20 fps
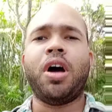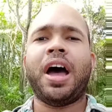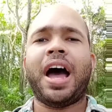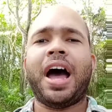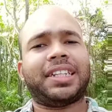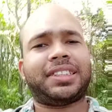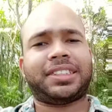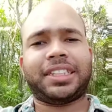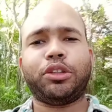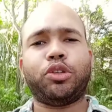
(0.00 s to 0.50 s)

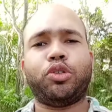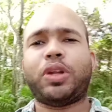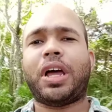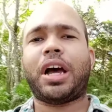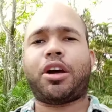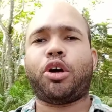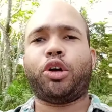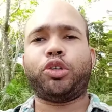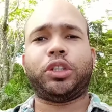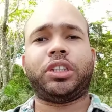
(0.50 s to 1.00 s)
haciendo una
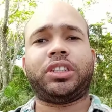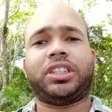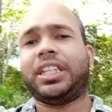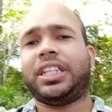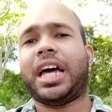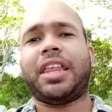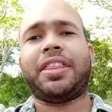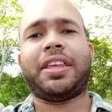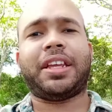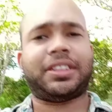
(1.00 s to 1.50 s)
cosa sin
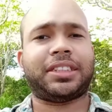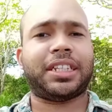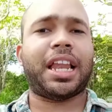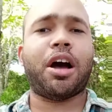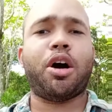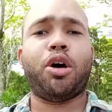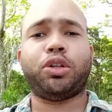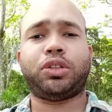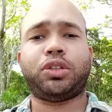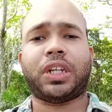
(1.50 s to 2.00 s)
dejar de hacer la
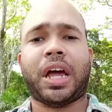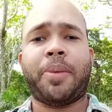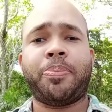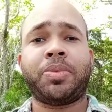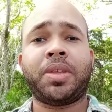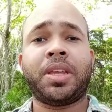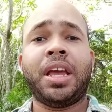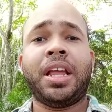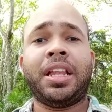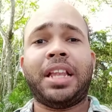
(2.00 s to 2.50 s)
otra.
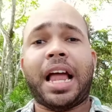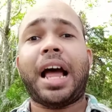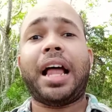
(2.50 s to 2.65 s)
La,